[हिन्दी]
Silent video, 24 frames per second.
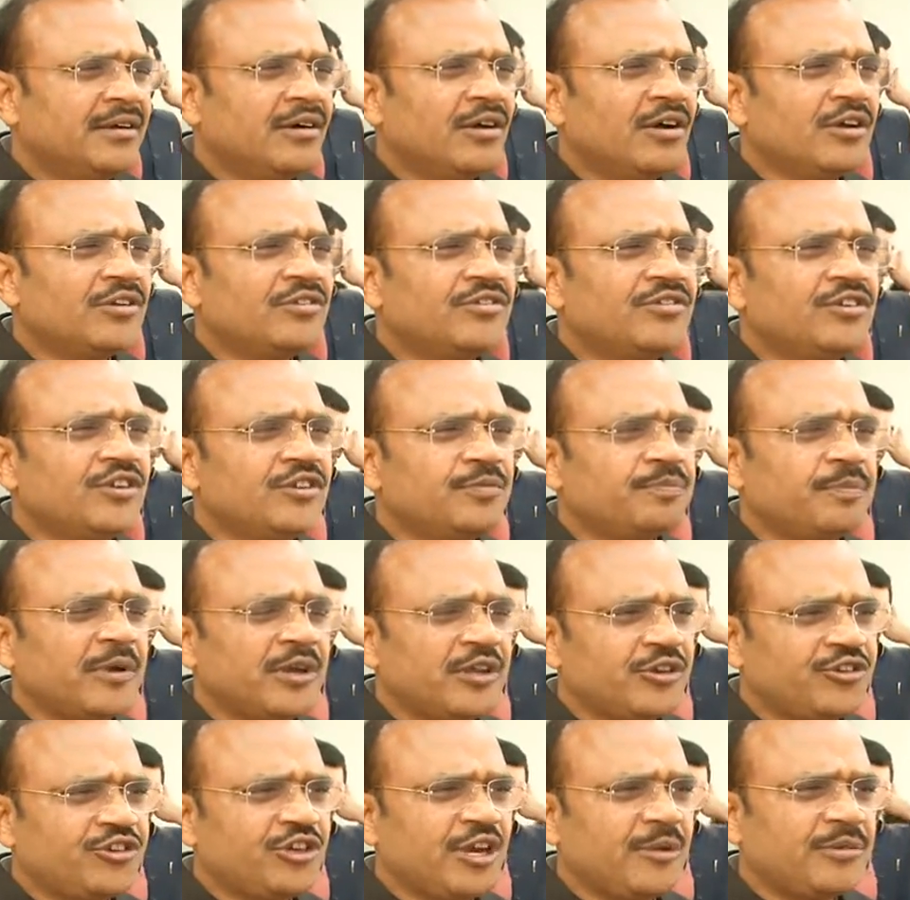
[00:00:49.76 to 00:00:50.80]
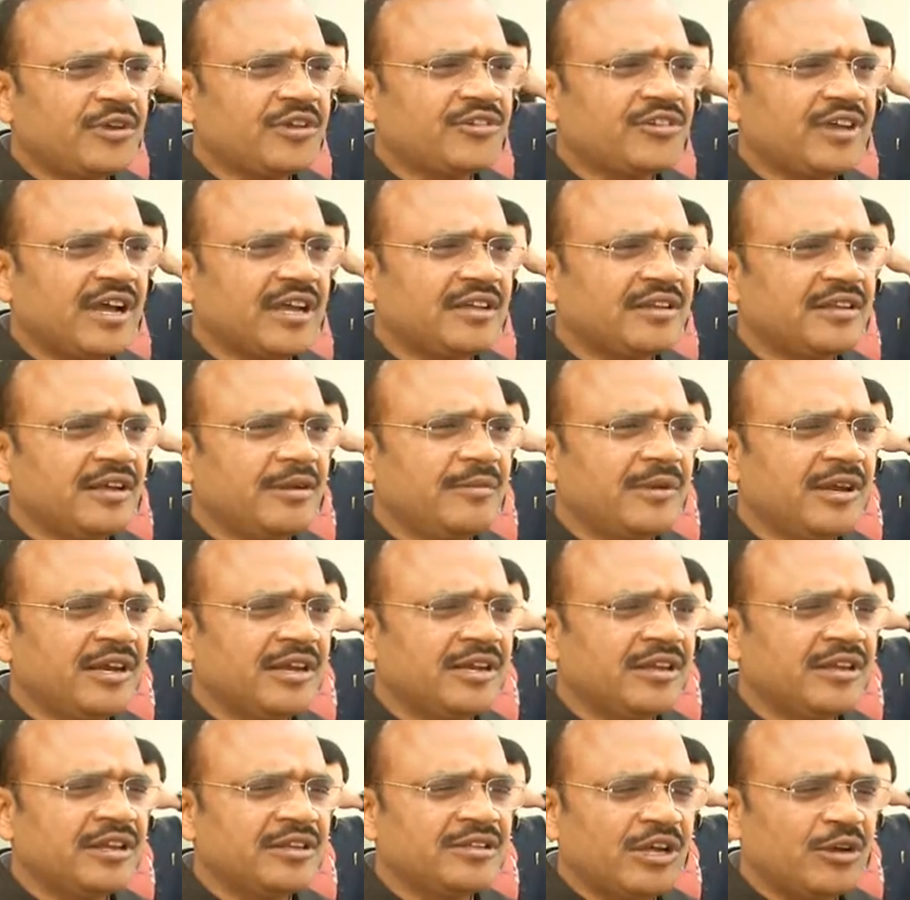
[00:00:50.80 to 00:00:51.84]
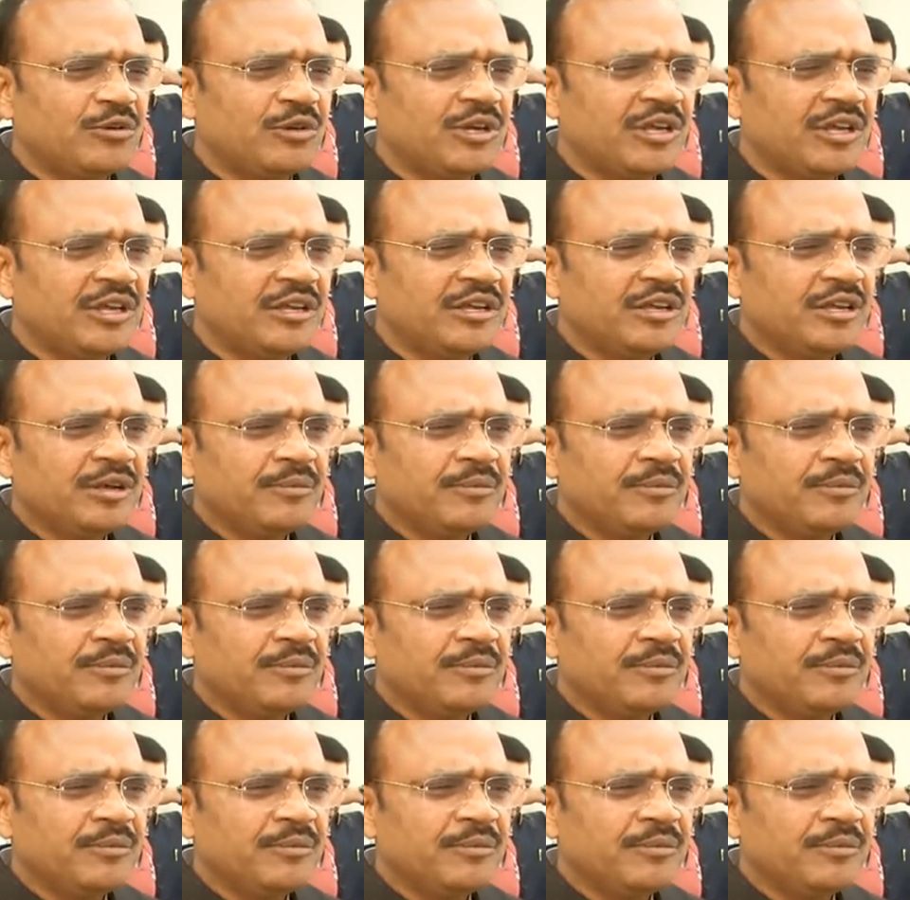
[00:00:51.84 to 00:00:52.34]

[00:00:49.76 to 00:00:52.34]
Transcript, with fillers: और जिस परिश्रम के साथ हमारे नेताओं ने